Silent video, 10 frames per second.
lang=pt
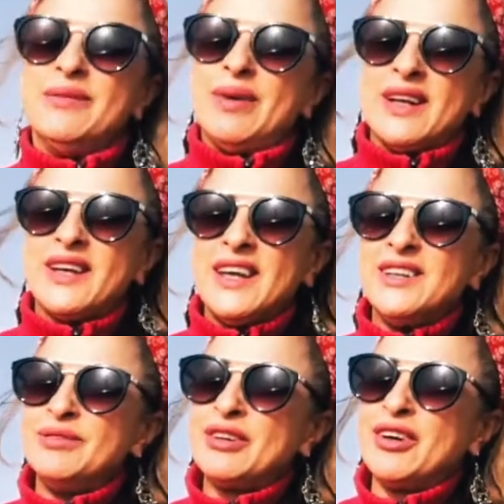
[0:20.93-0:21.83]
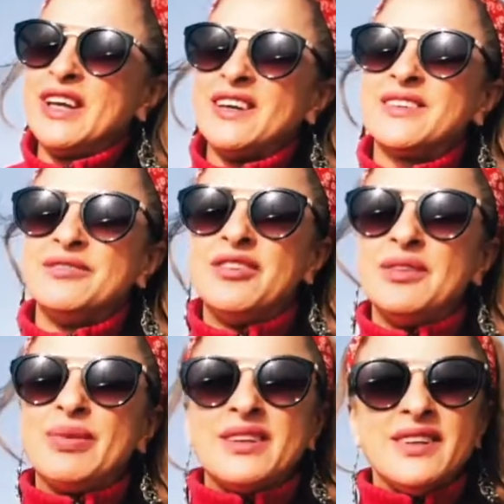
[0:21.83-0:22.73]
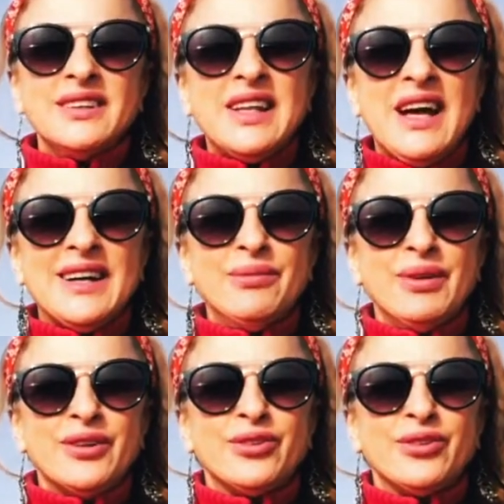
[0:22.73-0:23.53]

Para quem não me conhece, eu vou apresentar-me.